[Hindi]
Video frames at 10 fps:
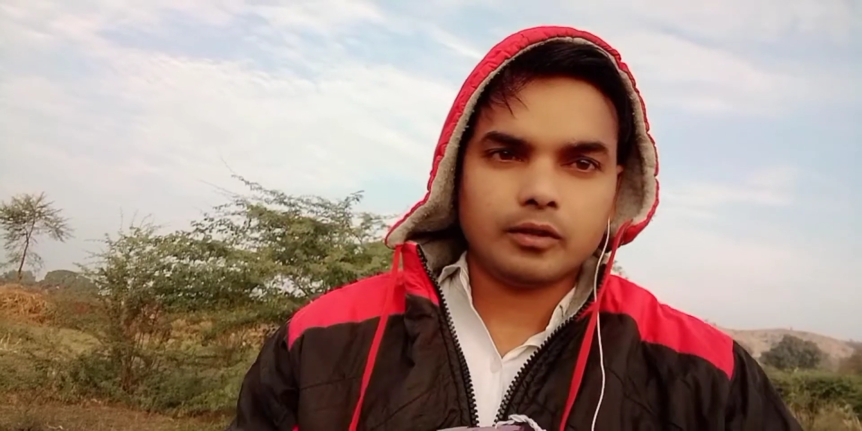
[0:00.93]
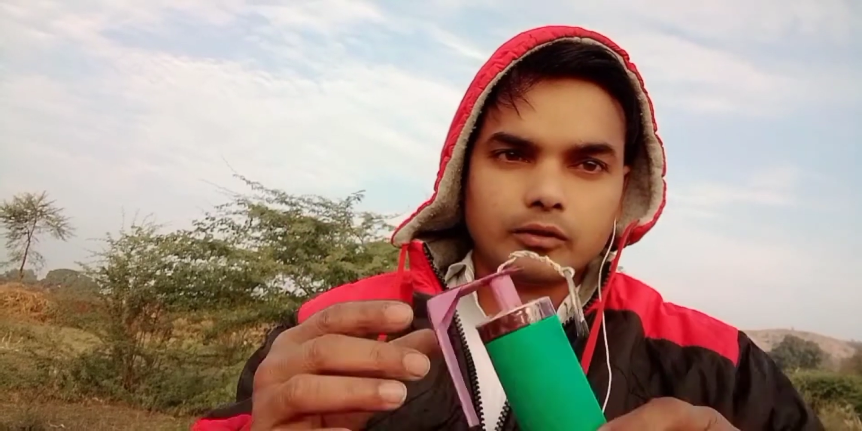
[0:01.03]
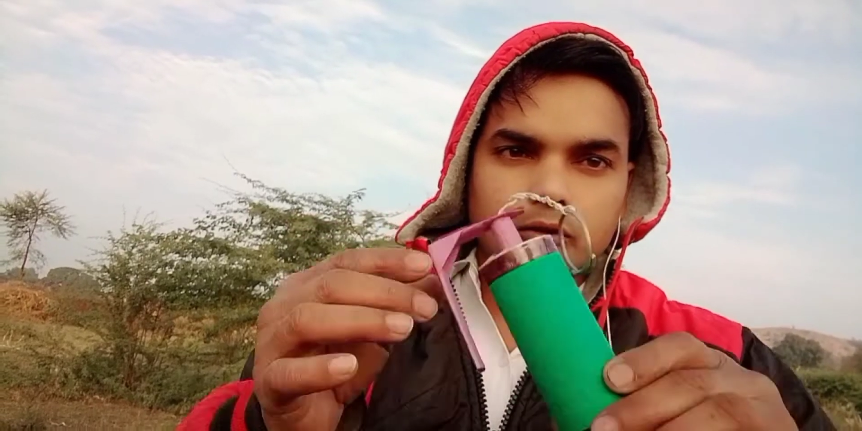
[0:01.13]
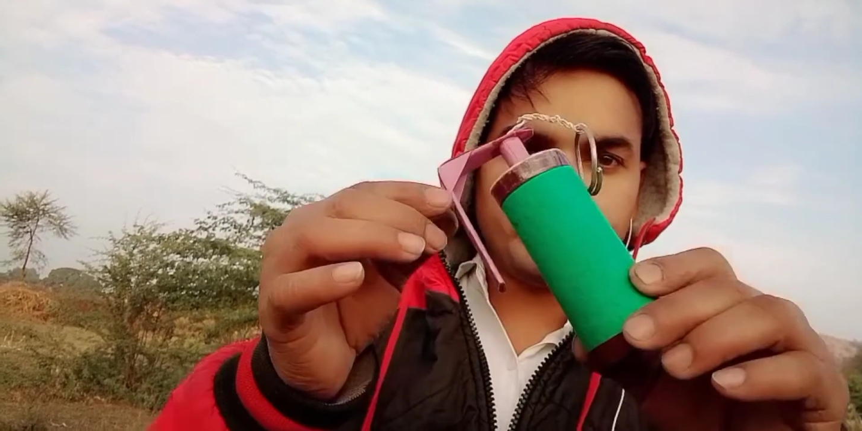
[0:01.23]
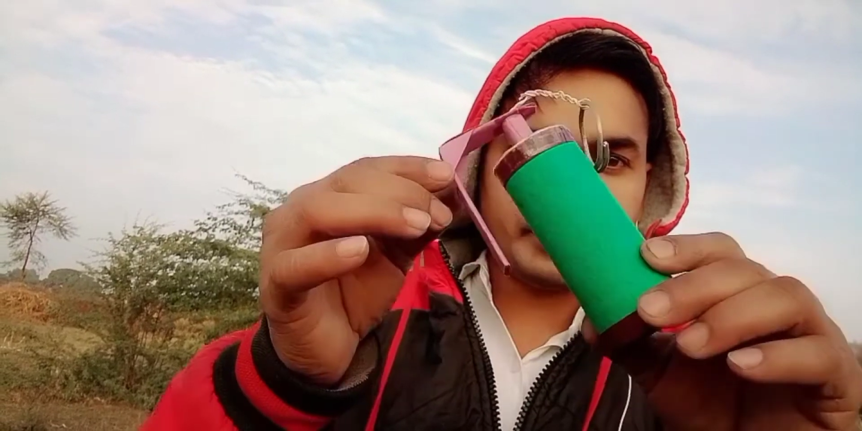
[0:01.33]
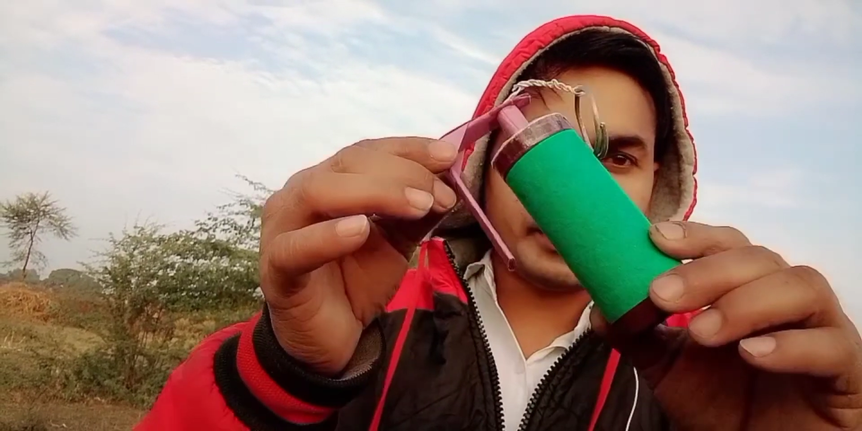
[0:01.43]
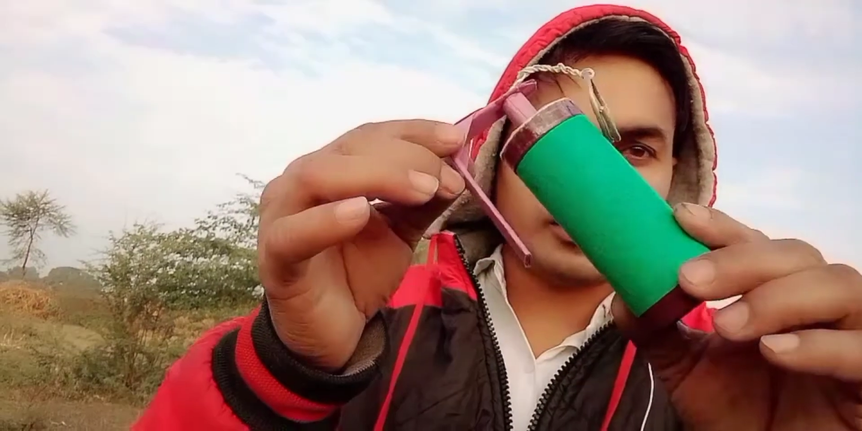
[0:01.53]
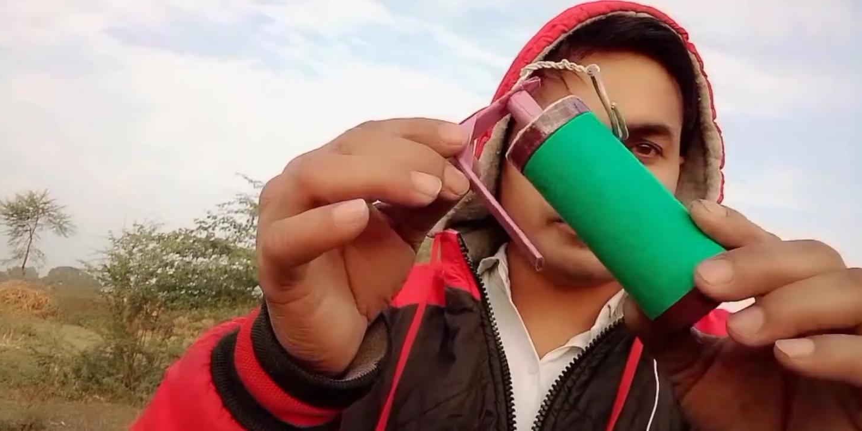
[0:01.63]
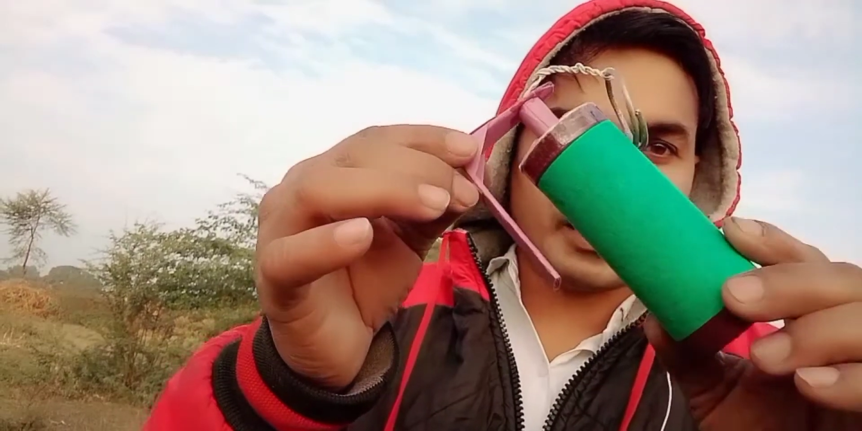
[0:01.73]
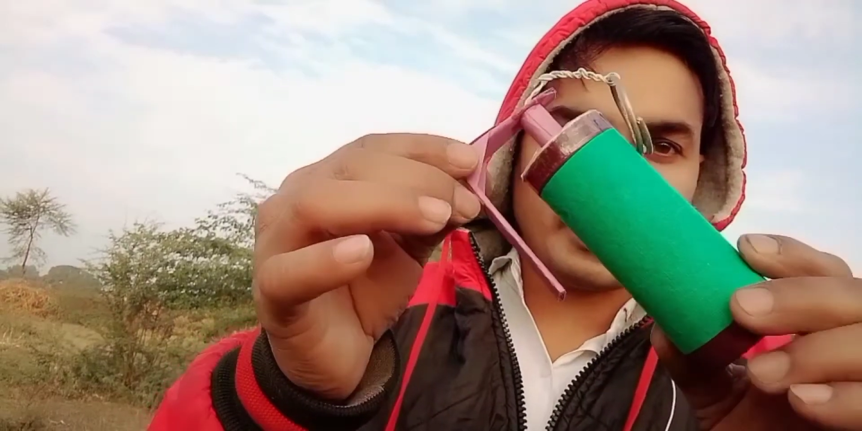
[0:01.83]
तो फ्रेंड
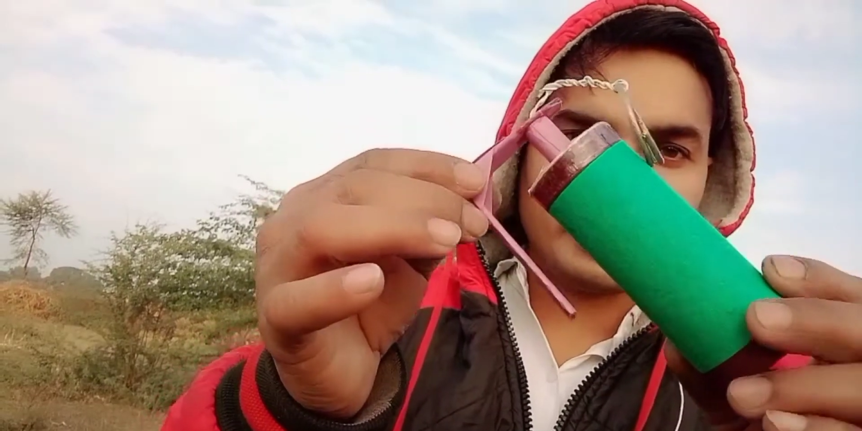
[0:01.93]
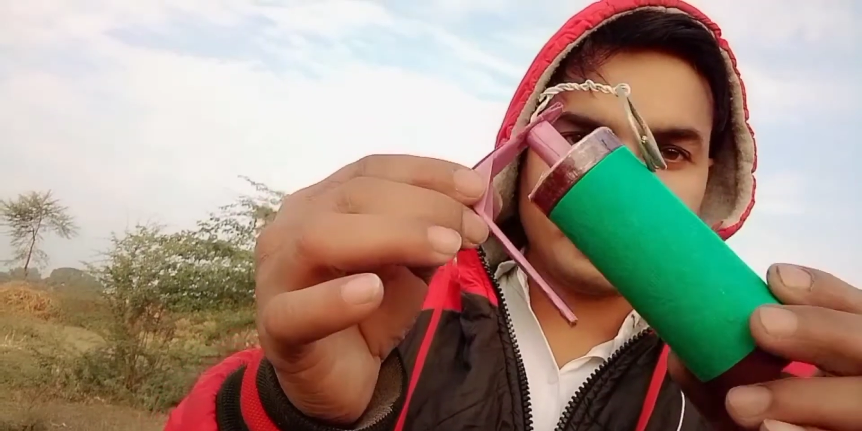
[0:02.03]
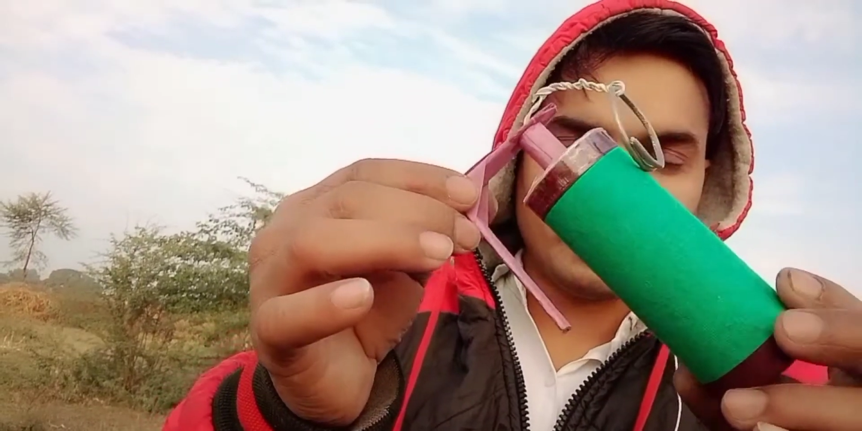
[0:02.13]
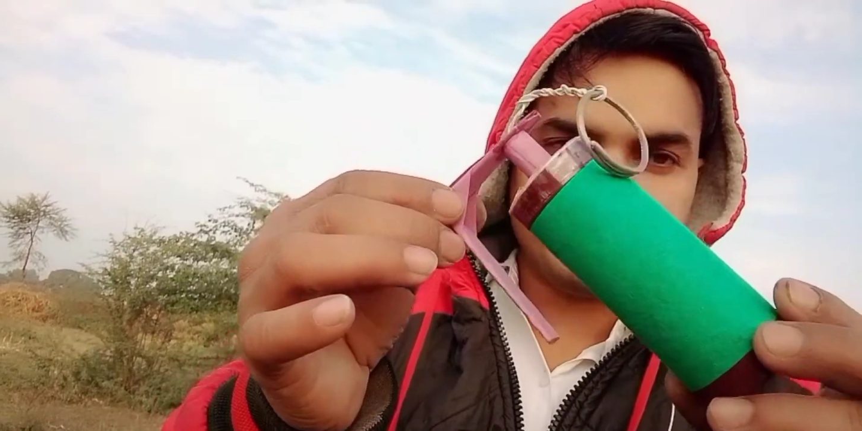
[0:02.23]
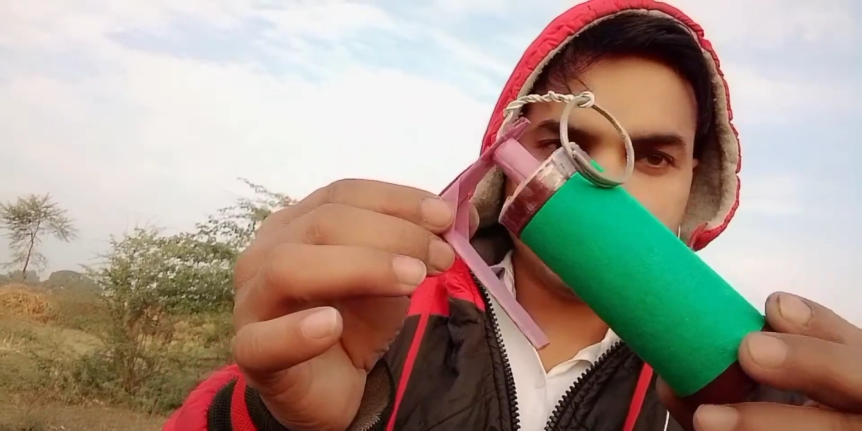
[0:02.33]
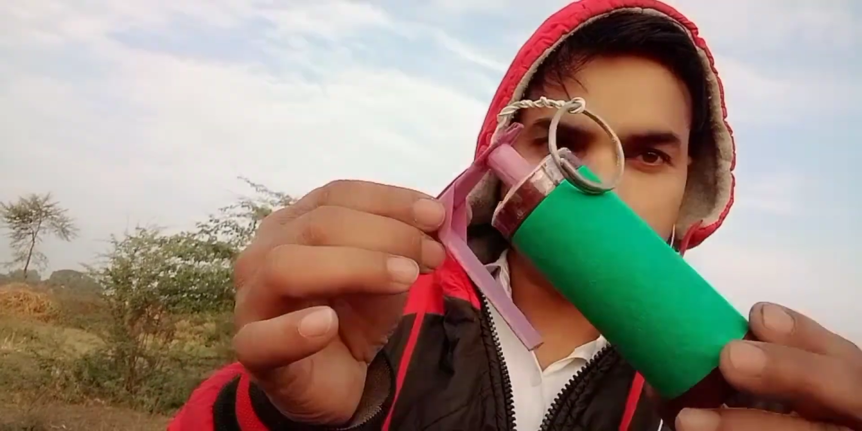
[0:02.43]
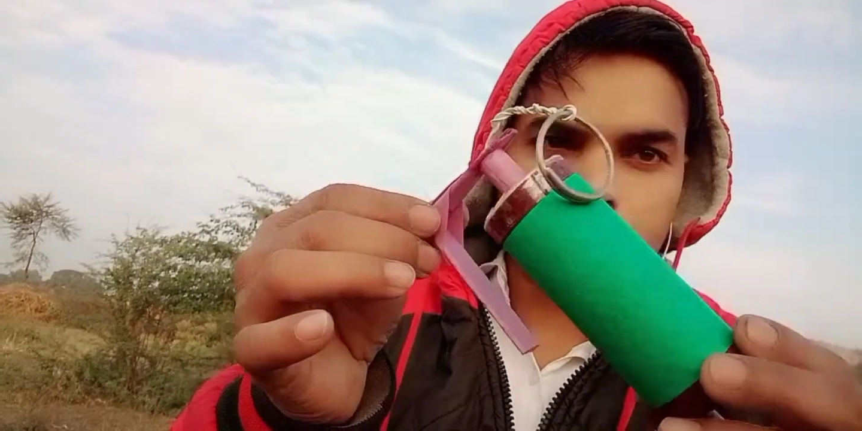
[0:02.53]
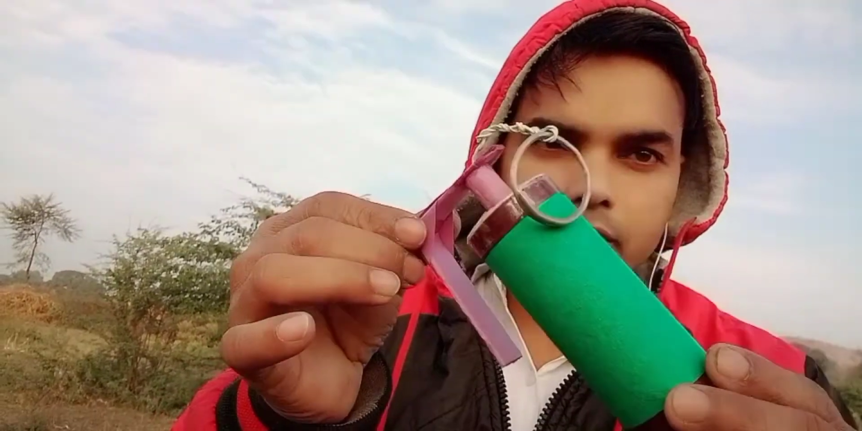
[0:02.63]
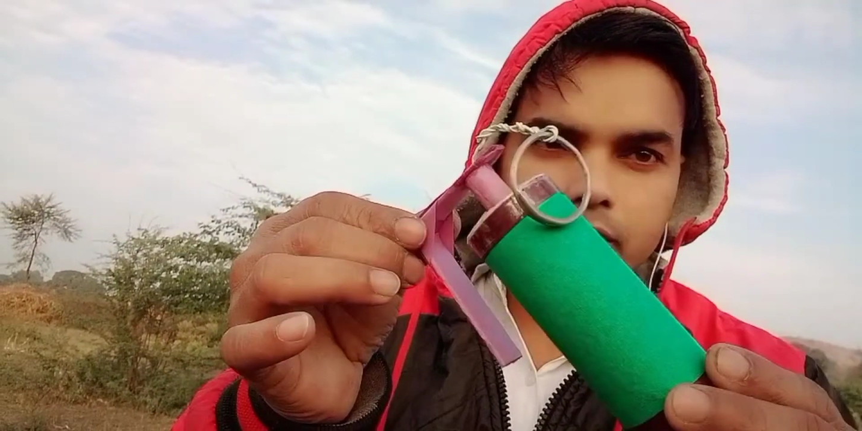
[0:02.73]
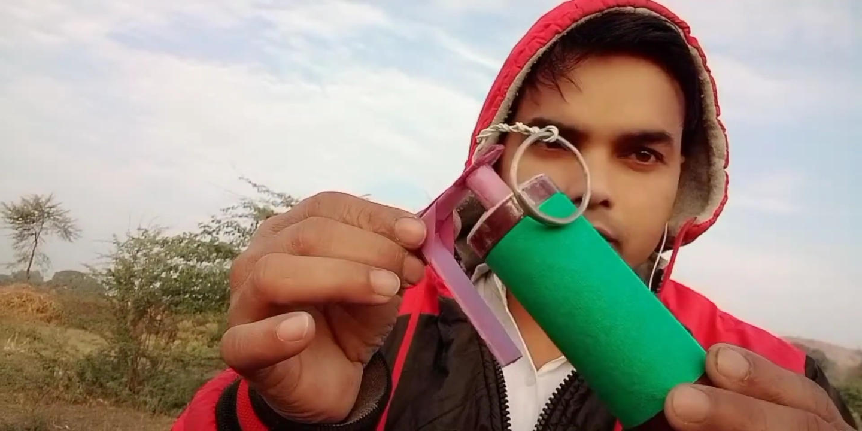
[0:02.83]
हम आ गए हैं अपने लोकेशन